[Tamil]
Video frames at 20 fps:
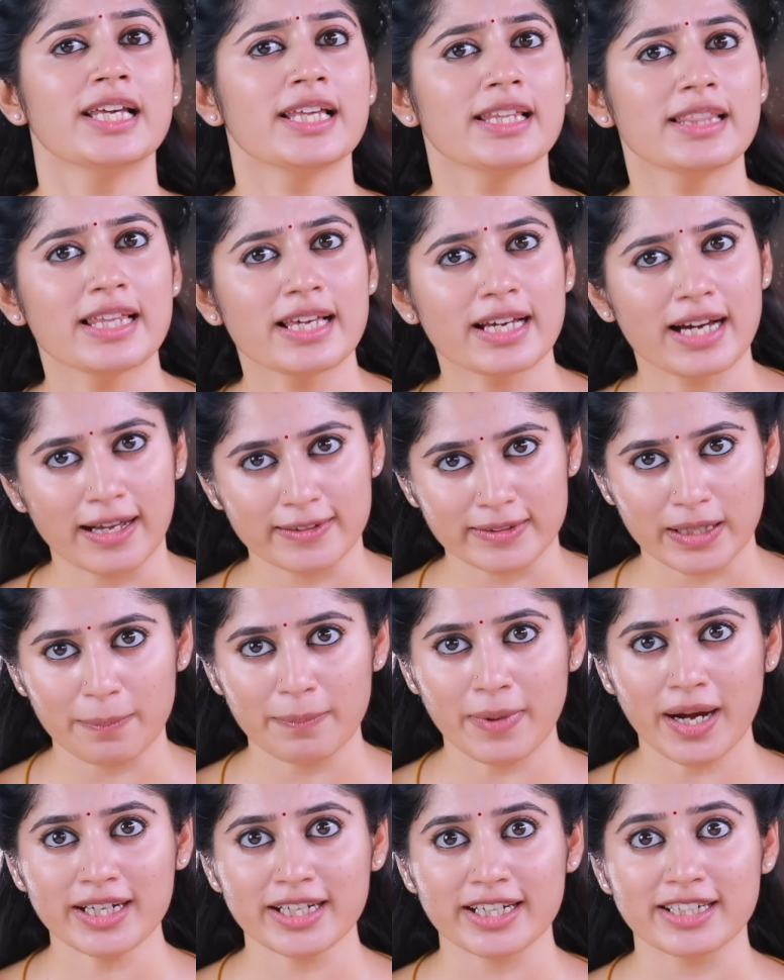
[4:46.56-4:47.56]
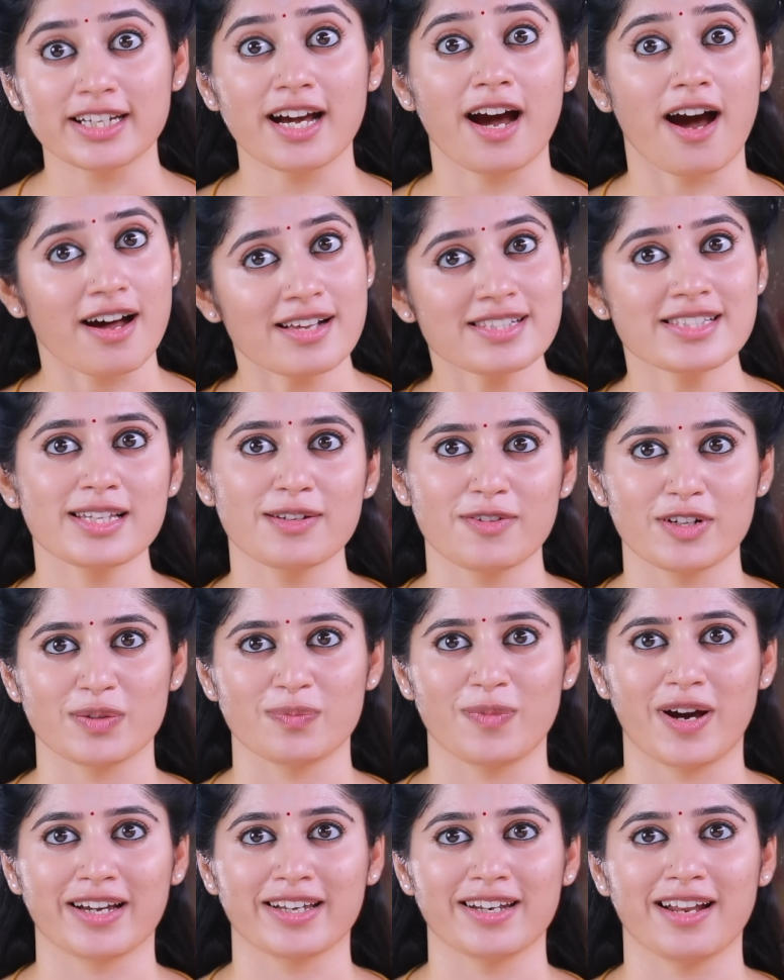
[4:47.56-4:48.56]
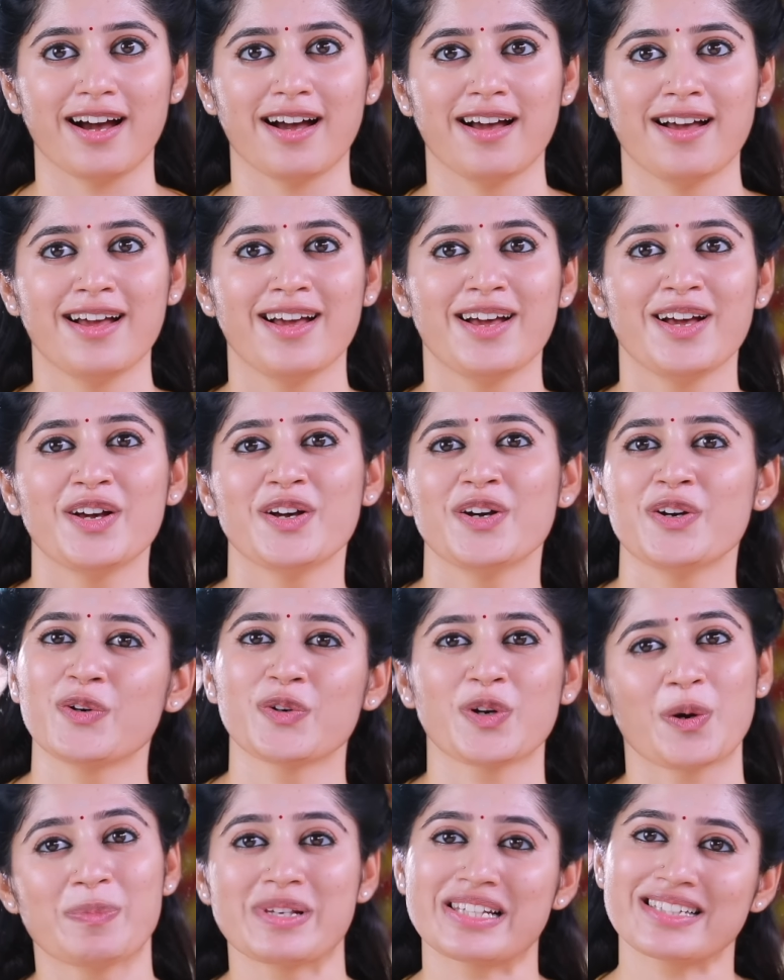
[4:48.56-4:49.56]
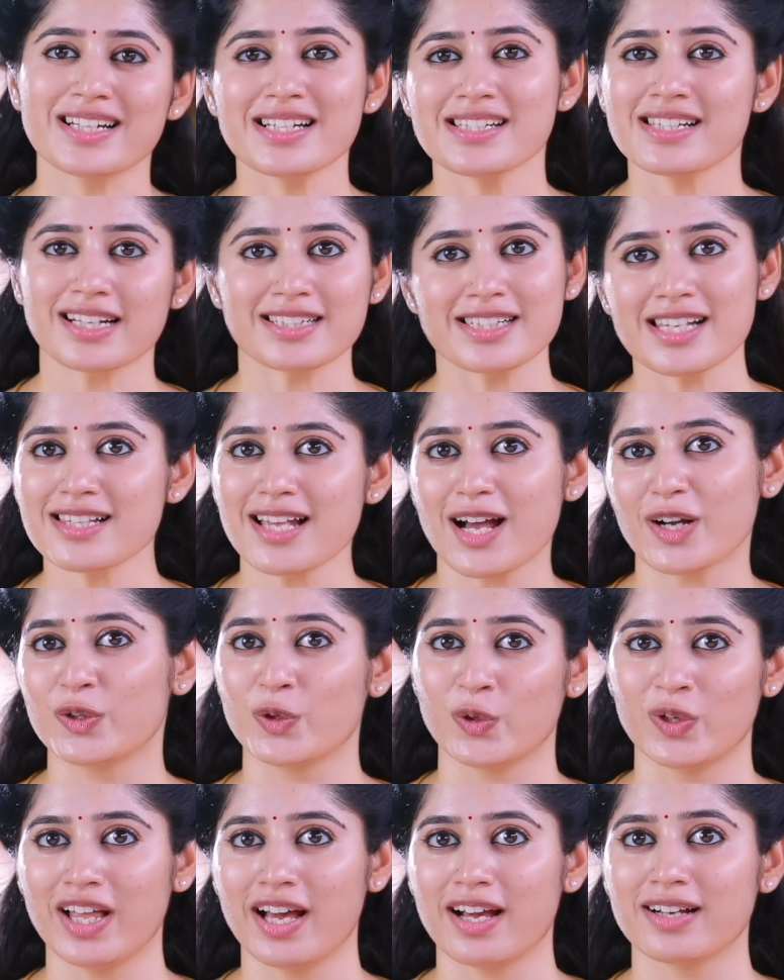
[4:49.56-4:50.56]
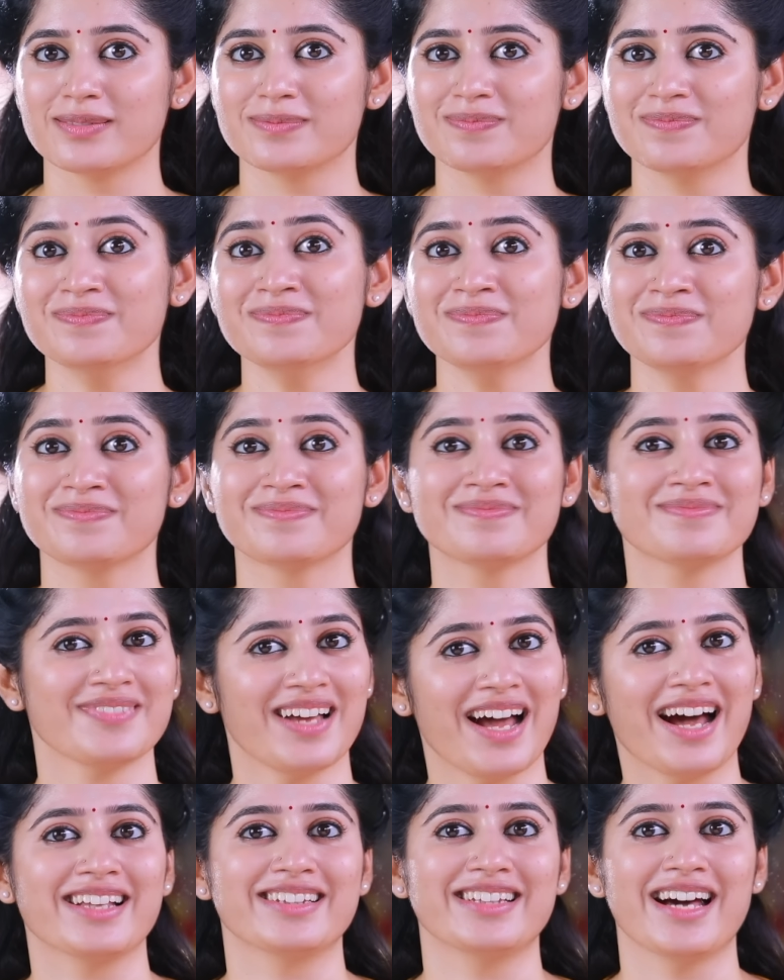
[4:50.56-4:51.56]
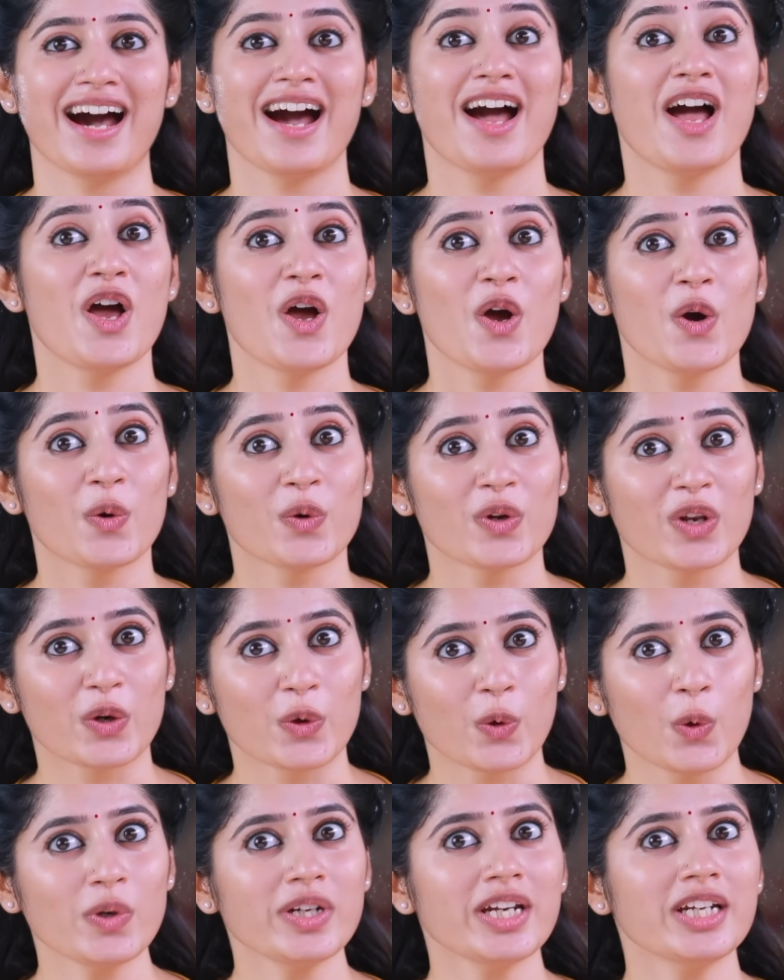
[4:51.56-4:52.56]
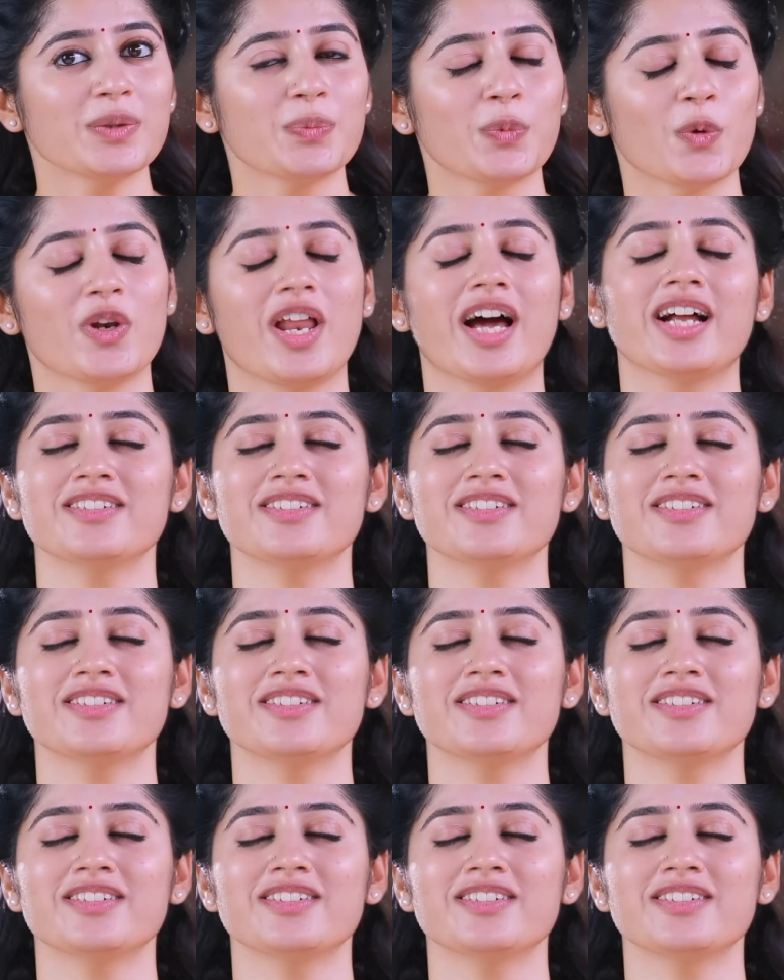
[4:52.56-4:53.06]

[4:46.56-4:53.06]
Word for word: நீங்க அந்த அம்மா கிட்ட ஆசீர்வாதம் வாங்குனீங்கன்னா உங்க பிசினஸ் சக்சஸ் ஆகும்ல அதான் உங்களை கூட்டிட்டு